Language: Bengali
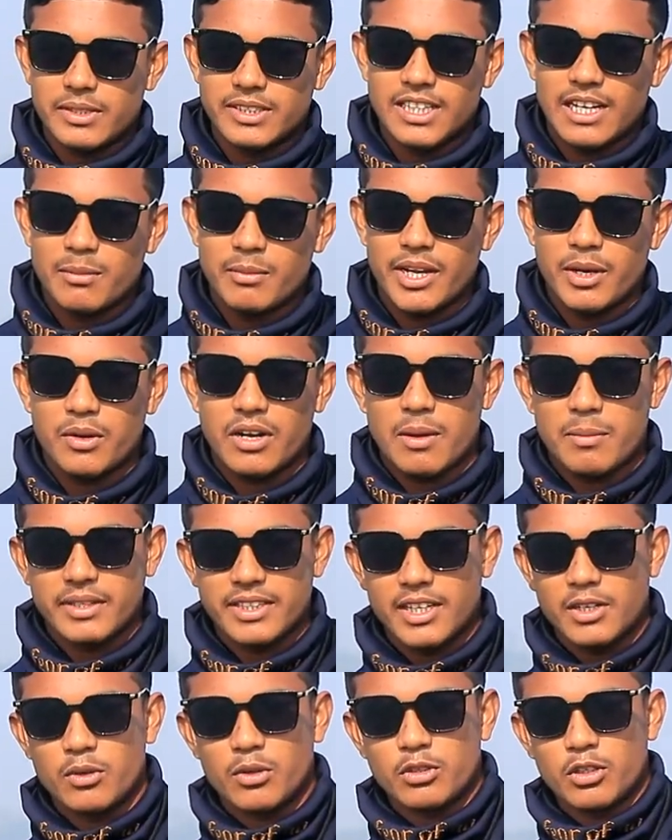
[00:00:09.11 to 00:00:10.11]
বাজে আমরা এখন
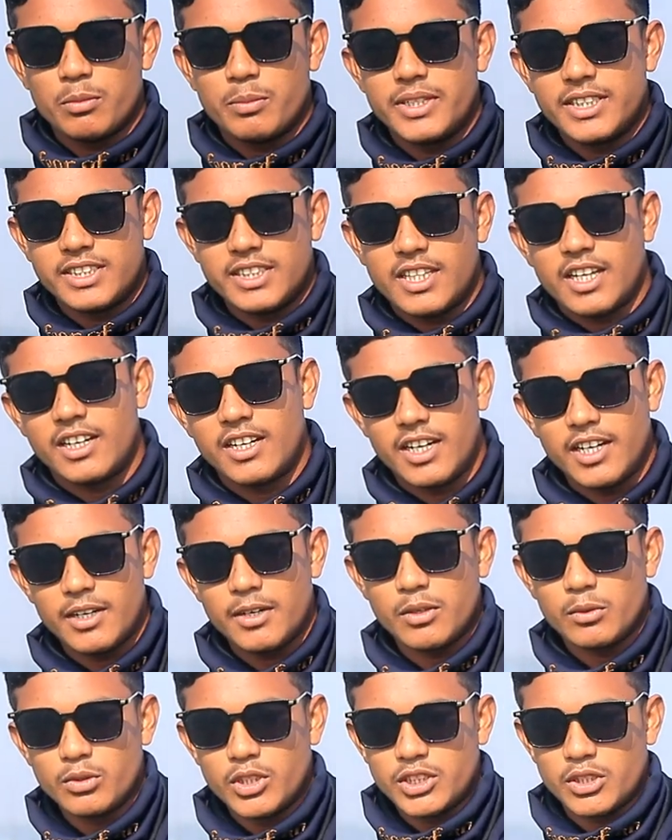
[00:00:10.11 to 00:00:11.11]
আমাদের গন্তব্য স্থানের
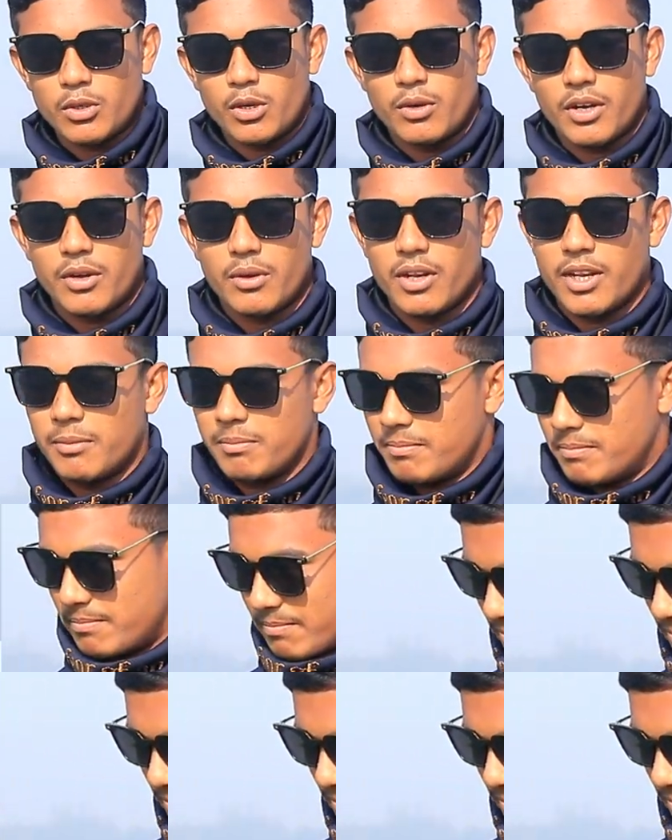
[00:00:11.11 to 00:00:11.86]
উদ্দেশ্যে রওনা হলাম